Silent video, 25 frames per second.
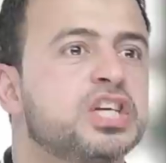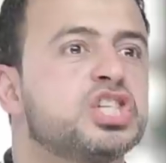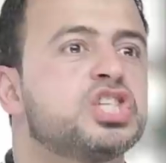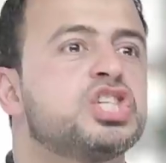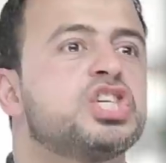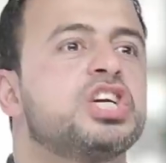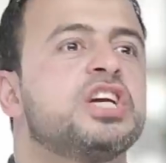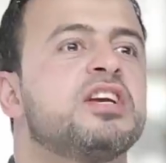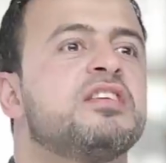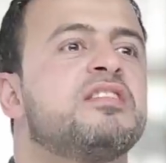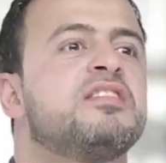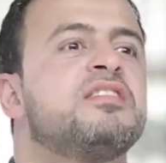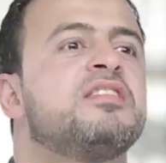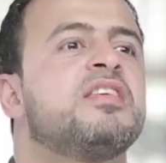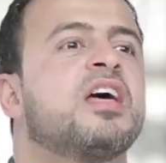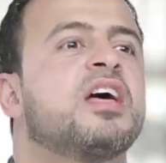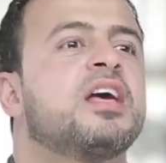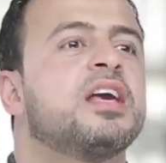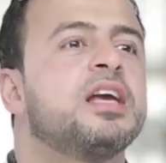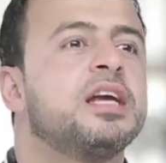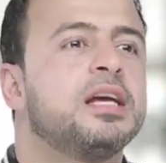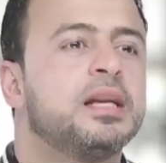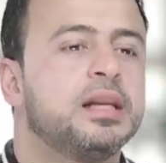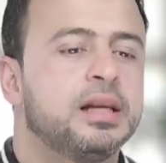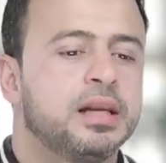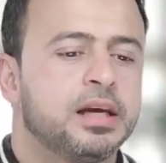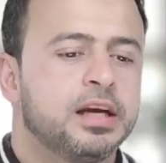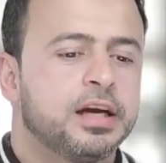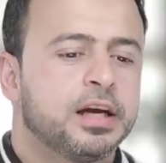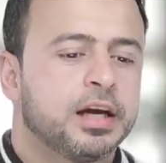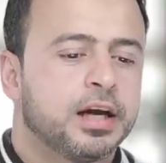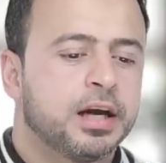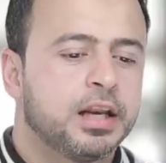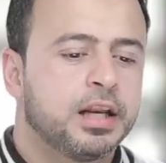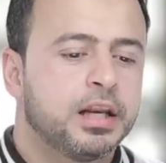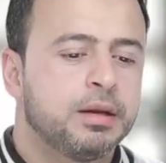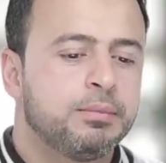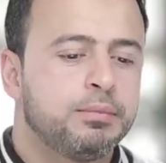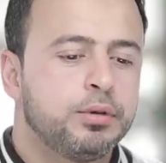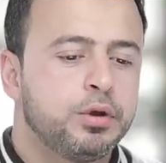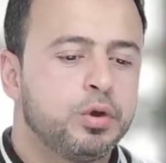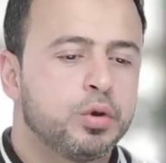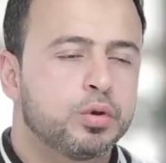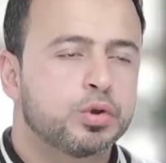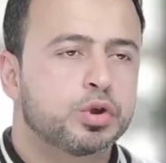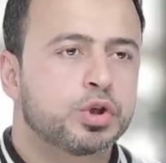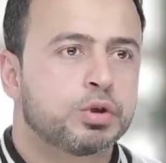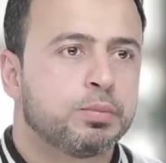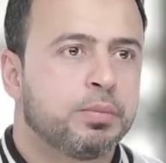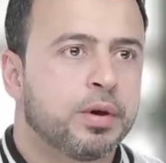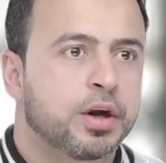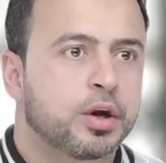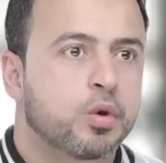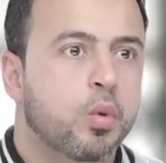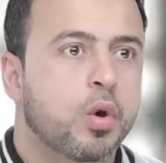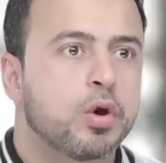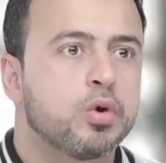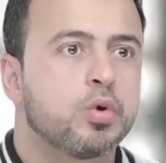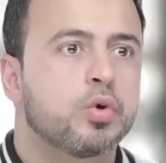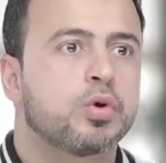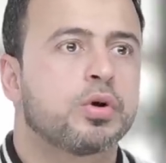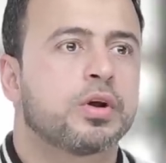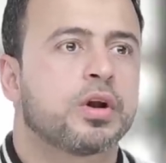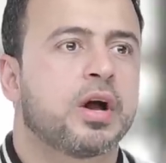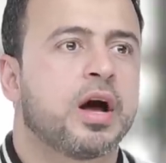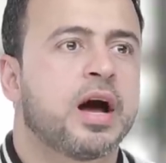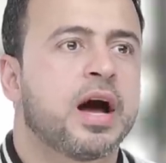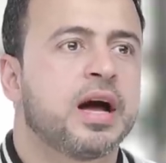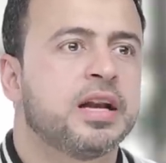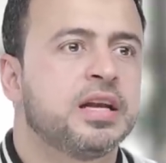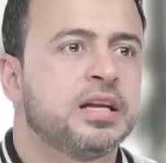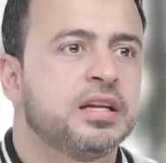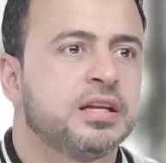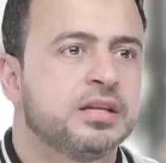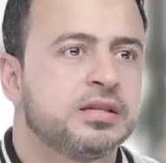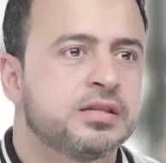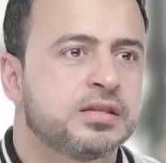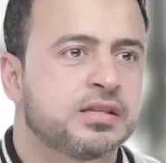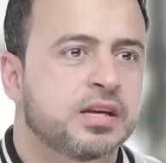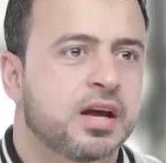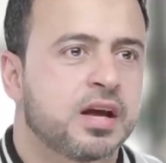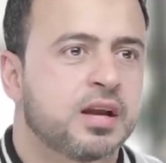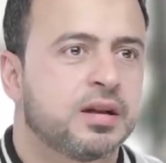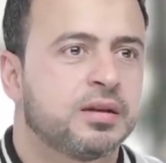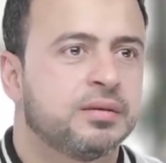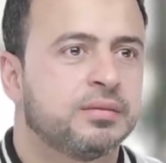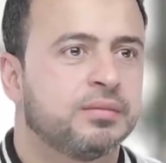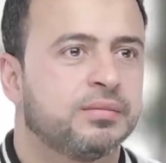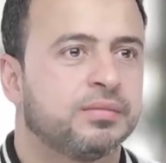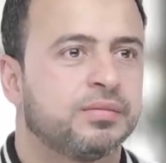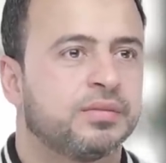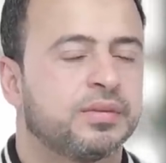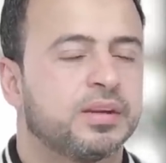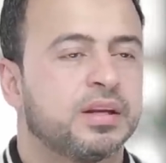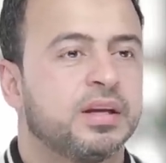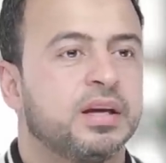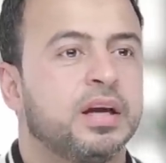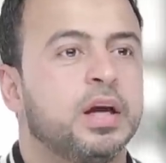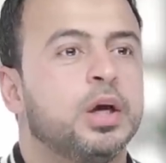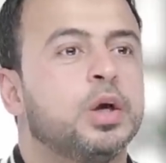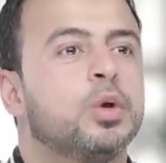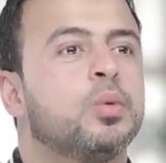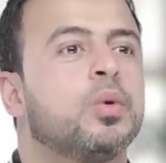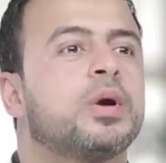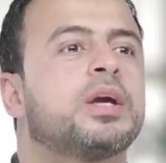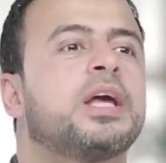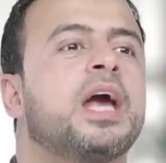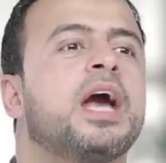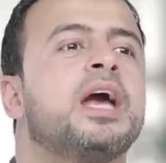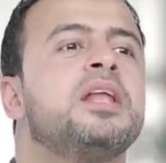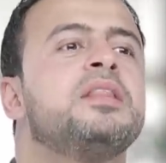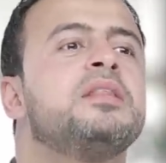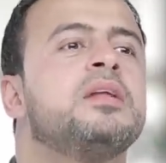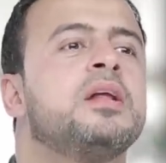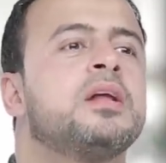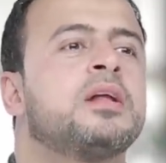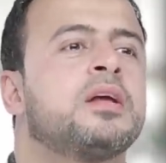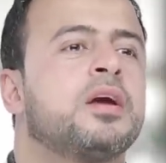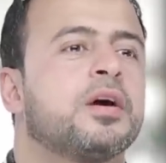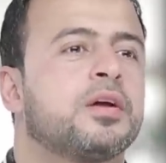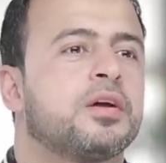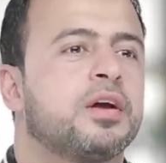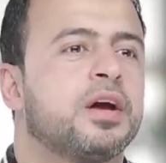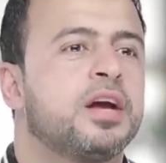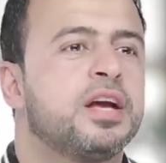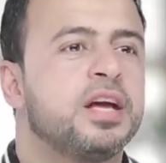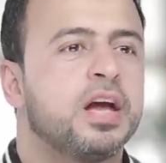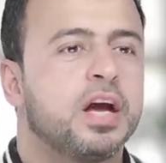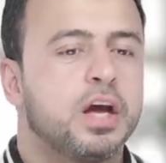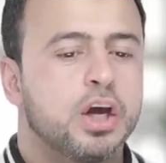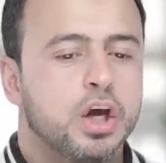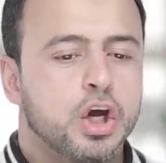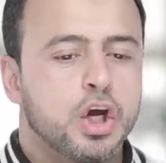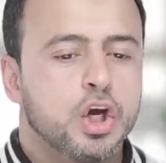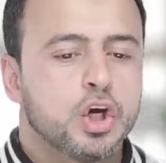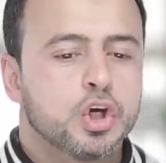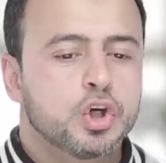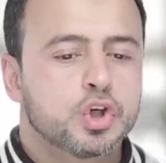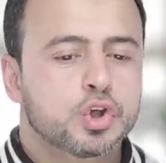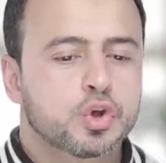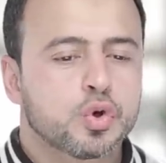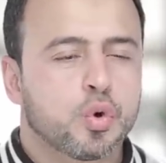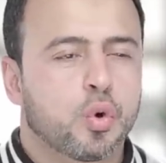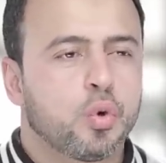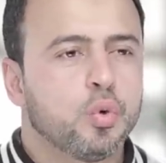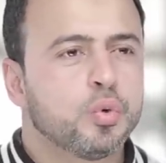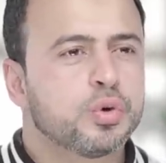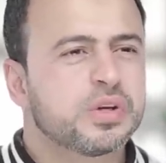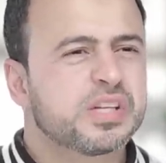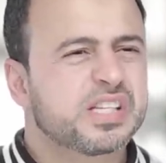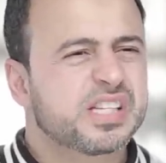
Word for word: الشيء الثقيل اللي بيجبر ويكره عليه الإنسان وكأن الكراهية شعور